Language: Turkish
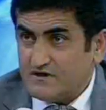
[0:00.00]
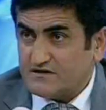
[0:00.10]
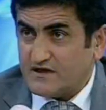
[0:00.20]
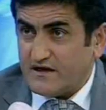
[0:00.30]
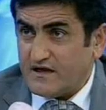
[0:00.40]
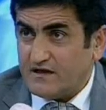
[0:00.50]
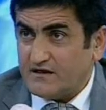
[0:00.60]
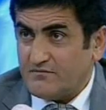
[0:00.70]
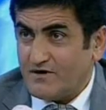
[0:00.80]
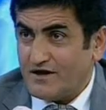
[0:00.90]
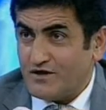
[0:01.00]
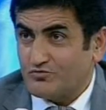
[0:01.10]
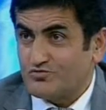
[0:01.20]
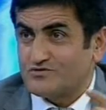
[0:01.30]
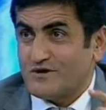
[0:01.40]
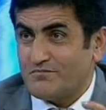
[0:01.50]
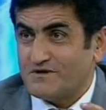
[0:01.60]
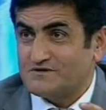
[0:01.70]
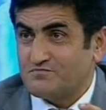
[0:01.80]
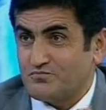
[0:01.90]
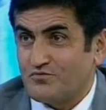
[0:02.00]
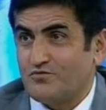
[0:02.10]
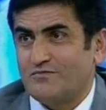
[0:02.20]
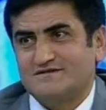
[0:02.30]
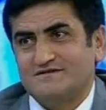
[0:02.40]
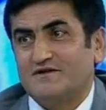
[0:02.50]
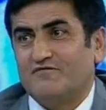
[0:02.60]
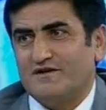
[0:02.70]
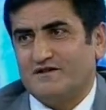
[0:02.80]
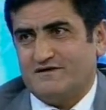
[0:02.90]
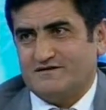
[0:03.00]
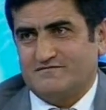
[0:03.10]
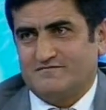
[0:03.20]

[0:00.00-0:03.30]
tane Himalaya tuz lambası bulunmasında fayda var.